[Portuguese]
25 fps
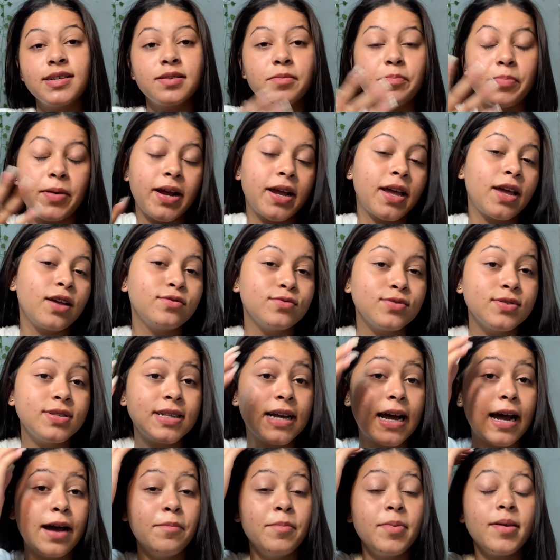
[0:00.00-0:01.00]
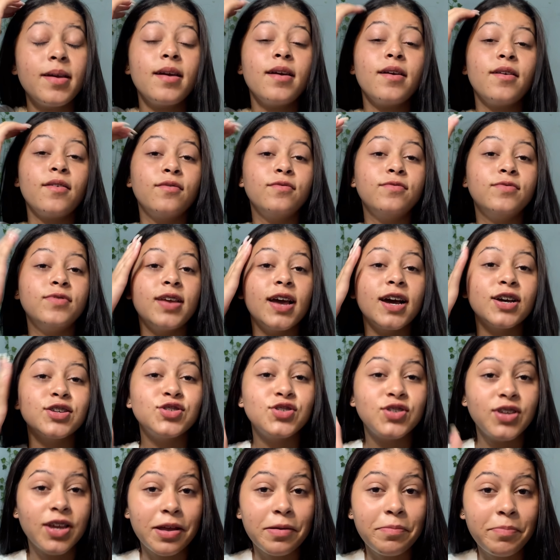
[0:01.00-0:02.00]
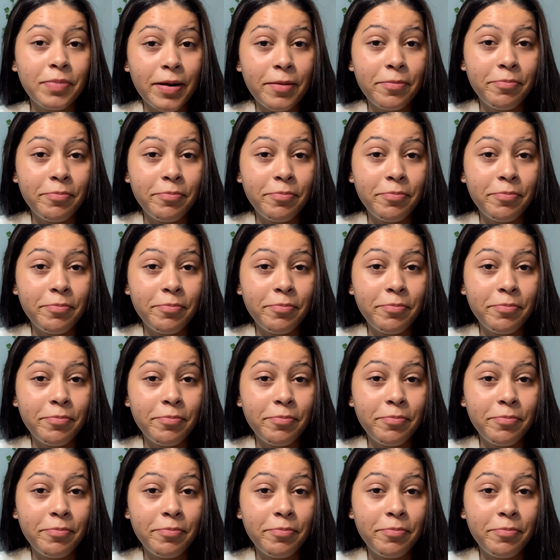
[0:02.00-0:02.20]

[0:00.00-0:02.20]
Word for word: Para quem não sabe, viajei a